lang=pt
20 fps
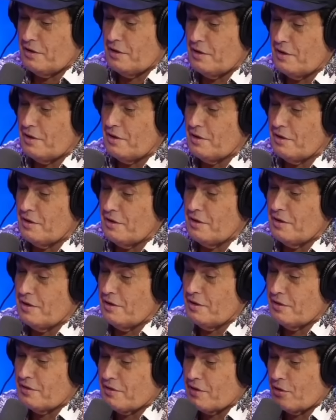ele, ele
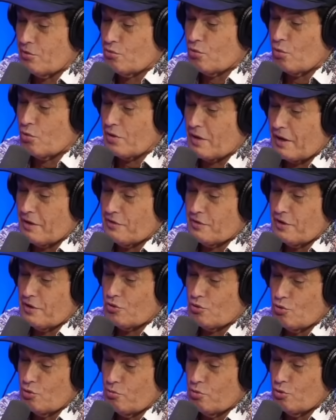sentou o cacete
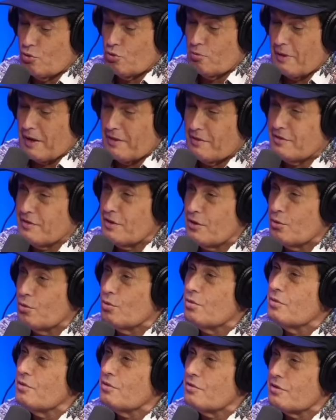do Bruno Mazeu.
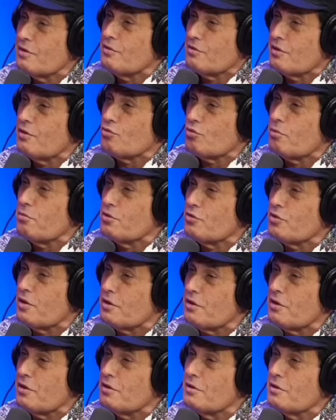Você soube disso aqui?
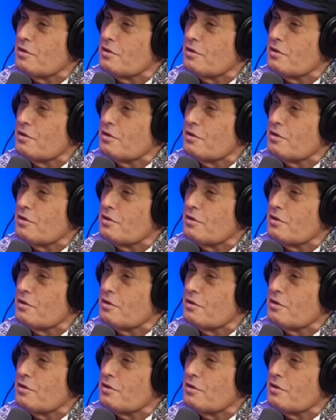